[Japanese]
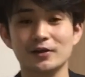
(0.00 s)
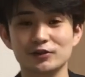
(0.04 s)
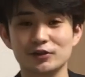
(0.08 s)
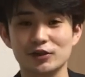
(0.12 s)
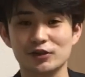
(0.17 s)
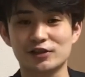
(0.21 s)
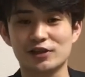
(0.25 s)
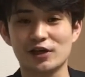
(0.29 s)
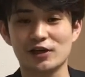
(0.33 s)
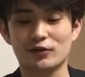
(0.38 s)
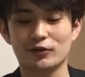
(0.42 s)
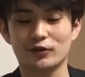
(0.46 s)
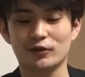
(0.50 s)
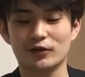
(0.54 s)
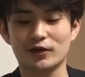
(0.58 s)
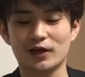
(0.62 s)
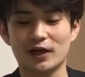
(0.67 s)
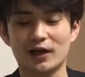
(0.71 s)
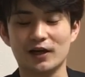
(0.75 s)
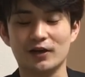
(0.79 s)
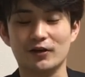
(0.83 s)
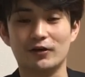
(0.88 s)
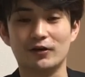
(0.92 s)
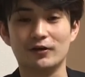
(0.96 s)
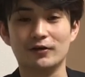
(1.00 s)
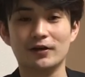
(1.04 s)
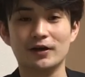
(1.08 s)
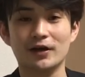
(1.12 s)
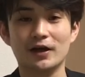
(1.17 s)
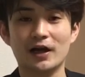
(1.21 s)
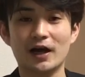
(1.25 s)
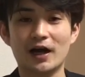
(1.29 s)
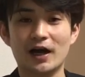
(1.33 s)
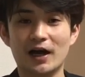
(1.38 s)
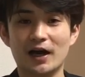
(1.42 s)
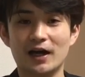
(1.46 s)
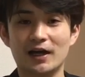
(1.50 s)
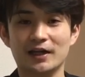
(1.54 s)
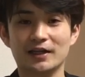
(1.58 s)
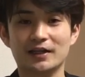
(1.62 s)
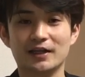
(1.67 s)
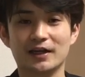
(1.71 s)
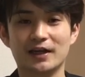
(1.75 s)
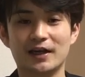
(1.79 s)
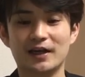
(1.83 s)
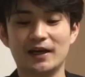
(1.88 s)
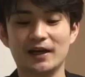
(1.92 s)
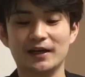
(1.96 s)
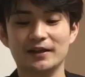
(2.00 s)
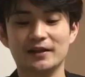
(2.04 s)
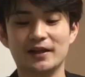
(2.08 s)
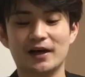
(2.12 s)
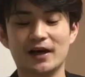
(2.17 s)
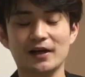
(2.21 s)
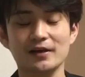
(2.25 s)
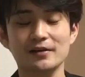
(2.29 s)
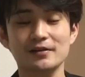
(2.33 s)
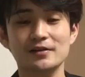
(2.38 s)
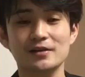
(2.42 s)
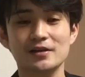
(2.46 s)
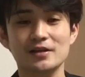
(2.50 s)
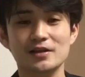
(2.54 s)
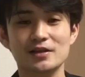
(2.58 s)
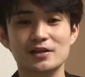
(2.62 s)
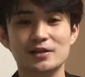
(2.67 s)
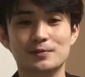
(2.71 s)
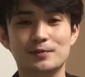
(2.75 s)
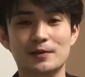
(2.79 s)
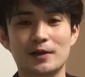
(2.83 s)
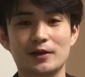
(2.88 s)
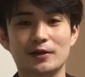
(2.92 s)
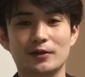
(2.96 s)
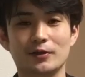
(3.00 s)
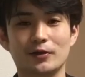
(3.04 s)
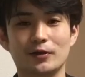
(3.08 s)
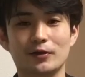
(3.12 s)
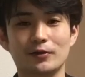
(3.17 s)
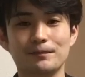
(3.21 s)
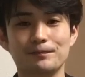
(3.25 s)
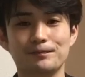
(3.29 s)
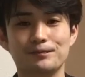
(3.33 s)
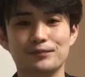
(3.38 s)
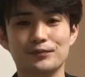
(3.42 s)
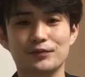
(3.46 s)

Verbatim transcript: そしてこのカードあなたが選んだスペードの